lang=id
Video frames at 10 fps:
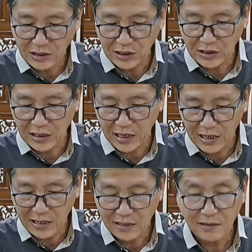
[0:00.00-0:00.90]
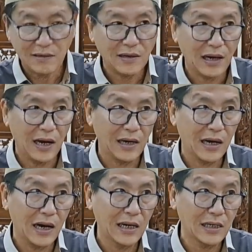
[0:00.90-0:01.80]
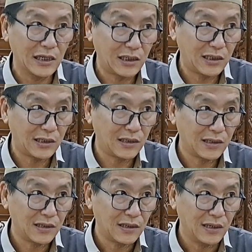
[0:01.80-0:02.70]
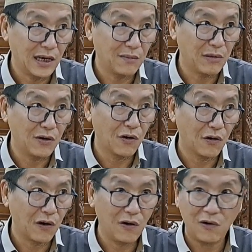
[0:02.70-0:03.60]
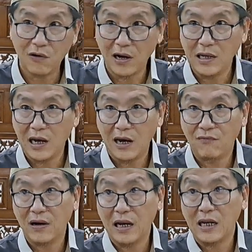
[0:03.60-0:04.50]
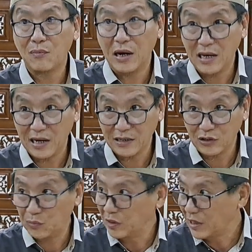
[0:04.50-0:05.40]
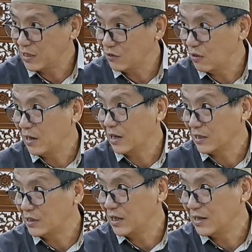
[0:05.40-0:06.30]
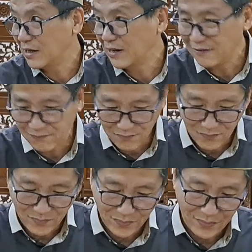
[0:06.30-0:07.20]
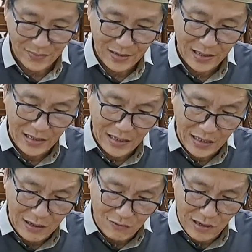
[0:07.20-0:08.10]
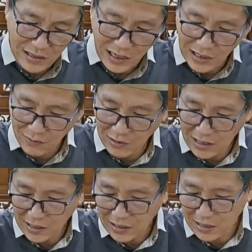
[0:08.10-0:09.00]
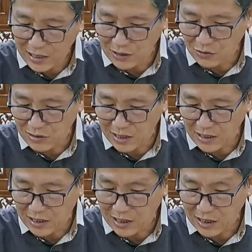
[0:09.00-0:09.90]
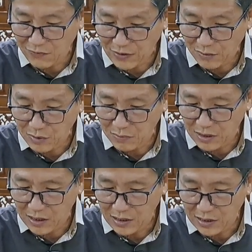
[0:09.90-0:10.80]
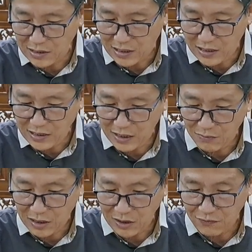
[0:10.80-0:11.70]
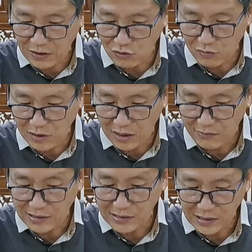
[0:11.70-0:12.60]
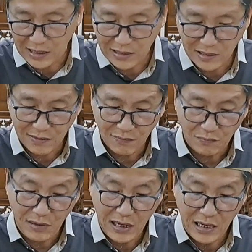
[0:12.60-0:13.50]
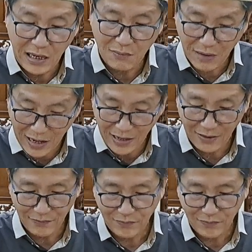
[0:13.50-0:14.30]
di sisi lain ada hadis yang mendorong orang yang hafalannya banyak. Seperti tadi itu anak kecil kan. Wa takdimul akra haitsu kana arifan bima yata'ayyan ma'rifatu min ahwali salat. Minimal